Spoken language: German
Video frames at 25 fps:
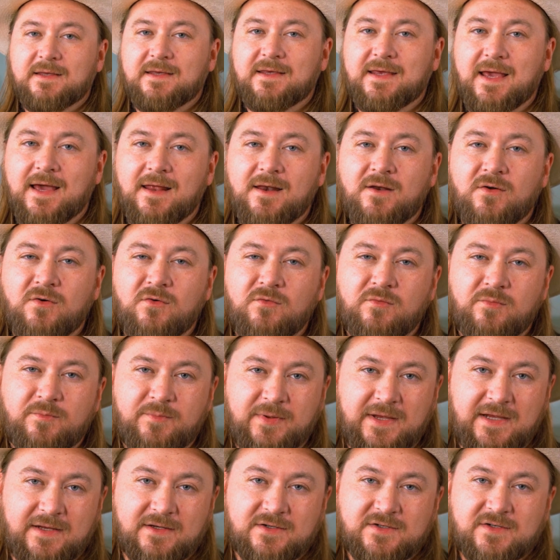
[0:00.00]
Yellow
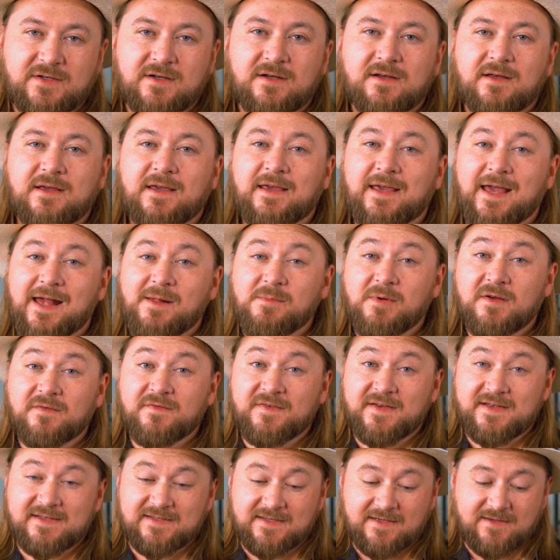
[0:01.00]
Peach. Gelber
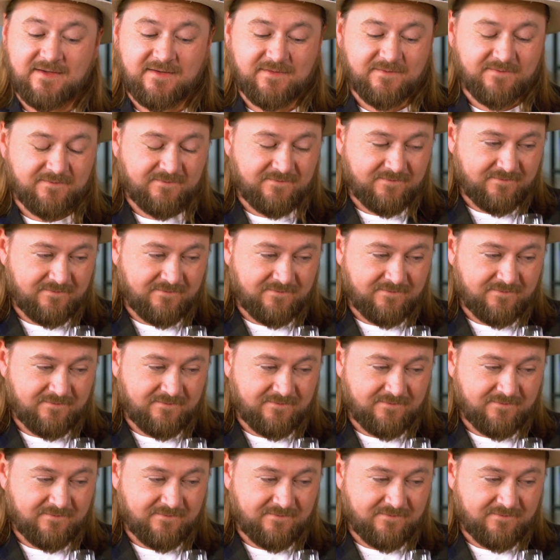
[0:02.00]
Pfirsich.